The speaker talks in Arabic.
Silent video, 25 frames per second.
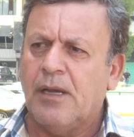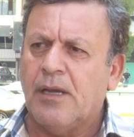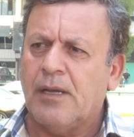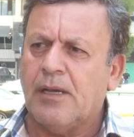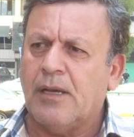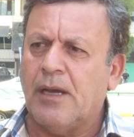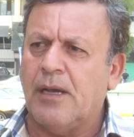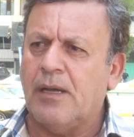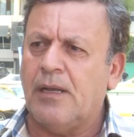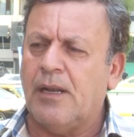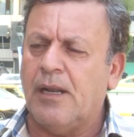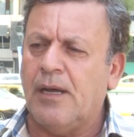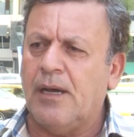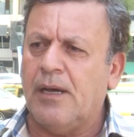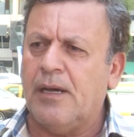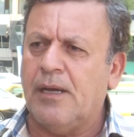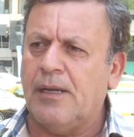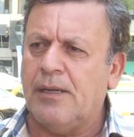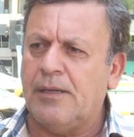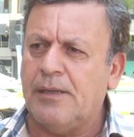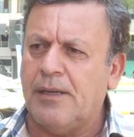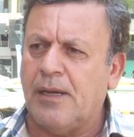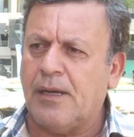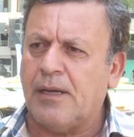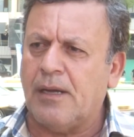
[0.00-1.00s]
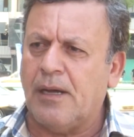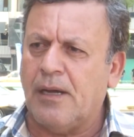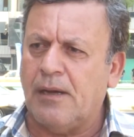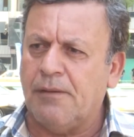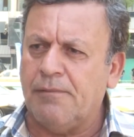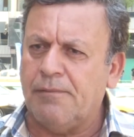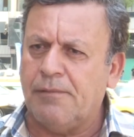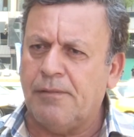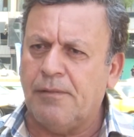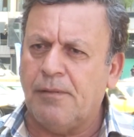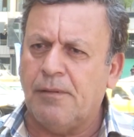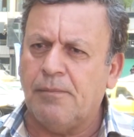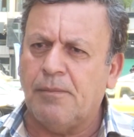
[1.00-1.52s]
كي لا نقع
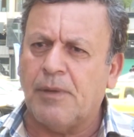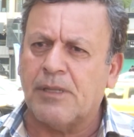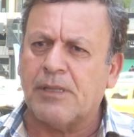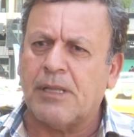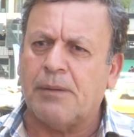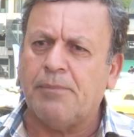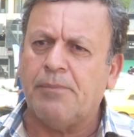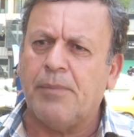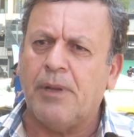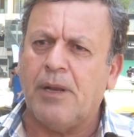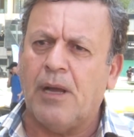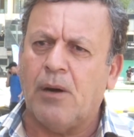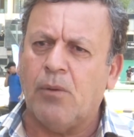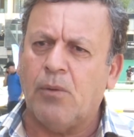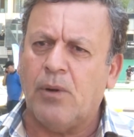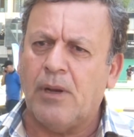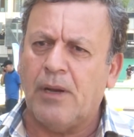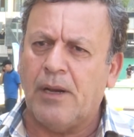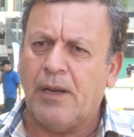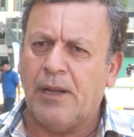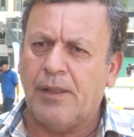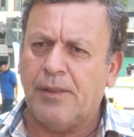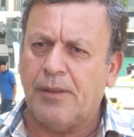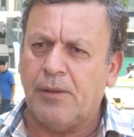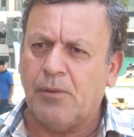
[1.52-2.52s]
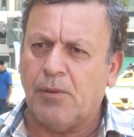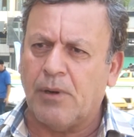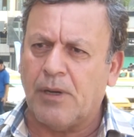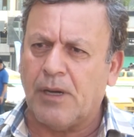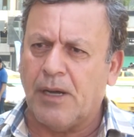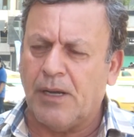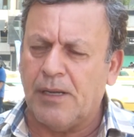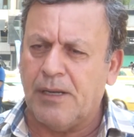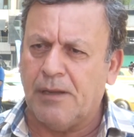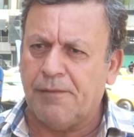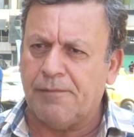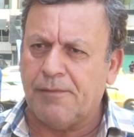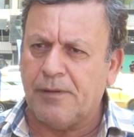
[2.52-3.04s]
في المطب الأول الذي
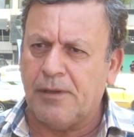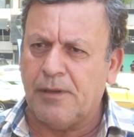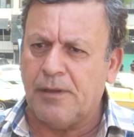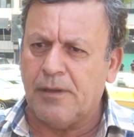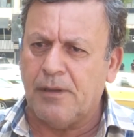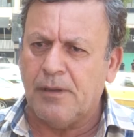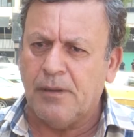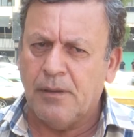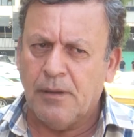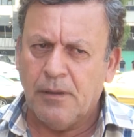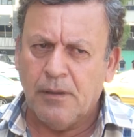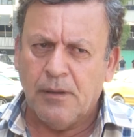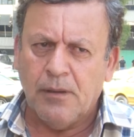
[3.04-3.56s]
وقعنا فيه